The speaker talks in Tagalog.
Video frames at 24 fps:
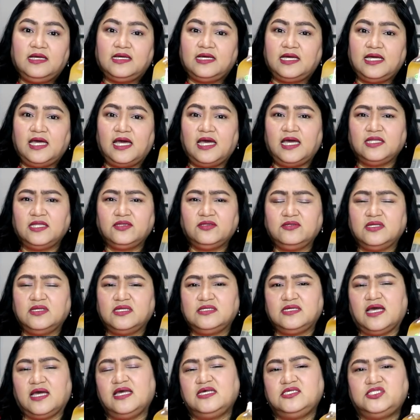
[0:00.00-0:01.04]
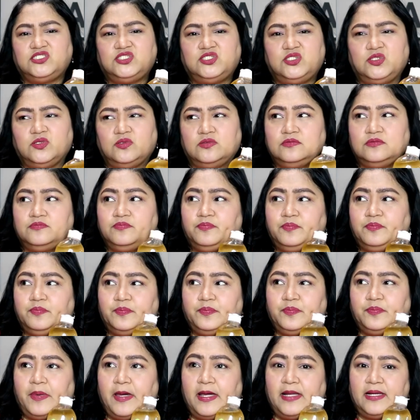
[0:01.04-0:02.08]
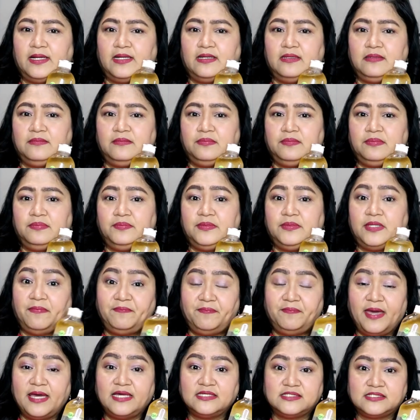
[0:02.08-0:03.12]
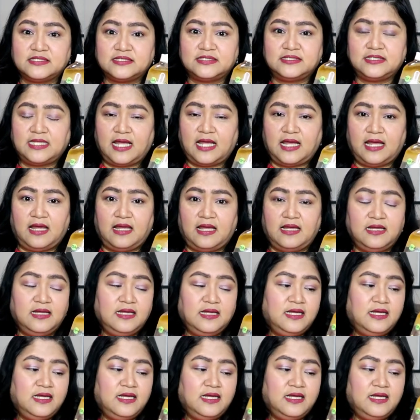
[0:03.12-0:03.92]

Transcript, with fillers: Kaya ito na guys, yung parang the best na